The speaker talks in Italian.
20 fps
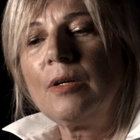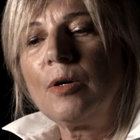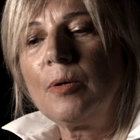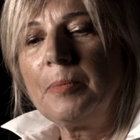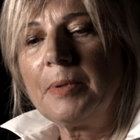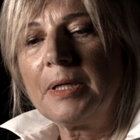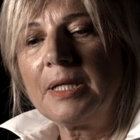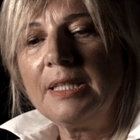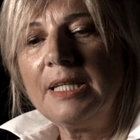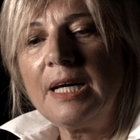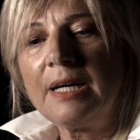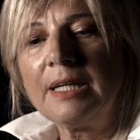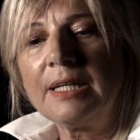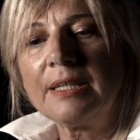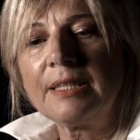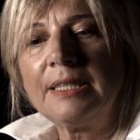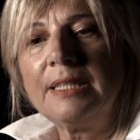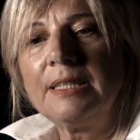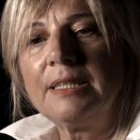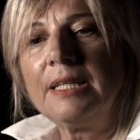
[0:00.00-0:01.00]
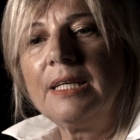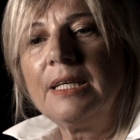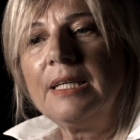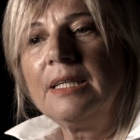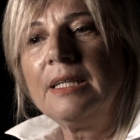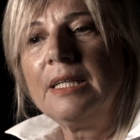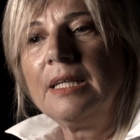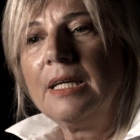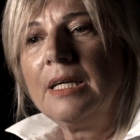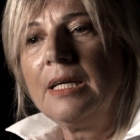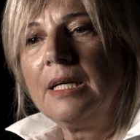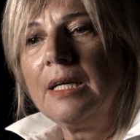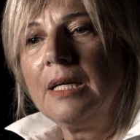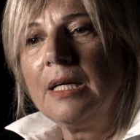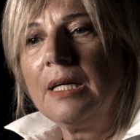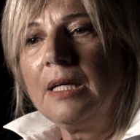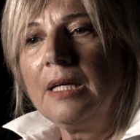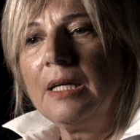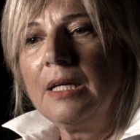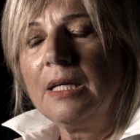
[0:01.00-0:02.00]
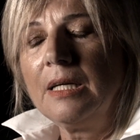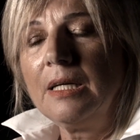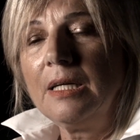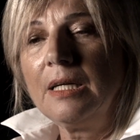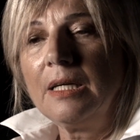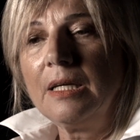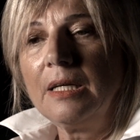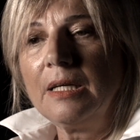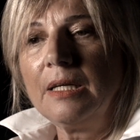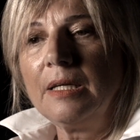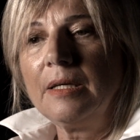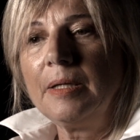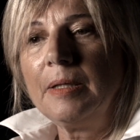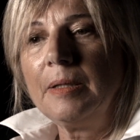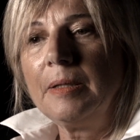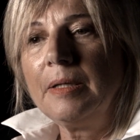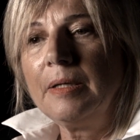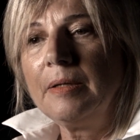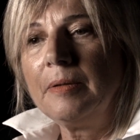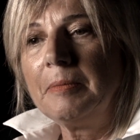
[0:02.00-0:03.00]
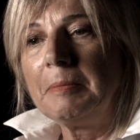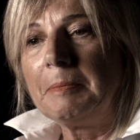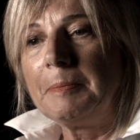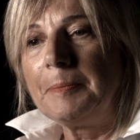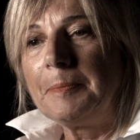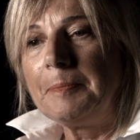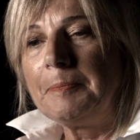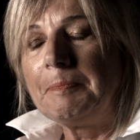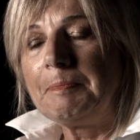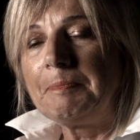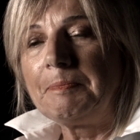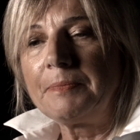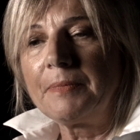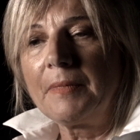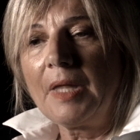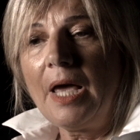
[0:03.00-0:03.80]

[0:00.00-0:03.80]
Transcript: le opere d'arte e, ehm,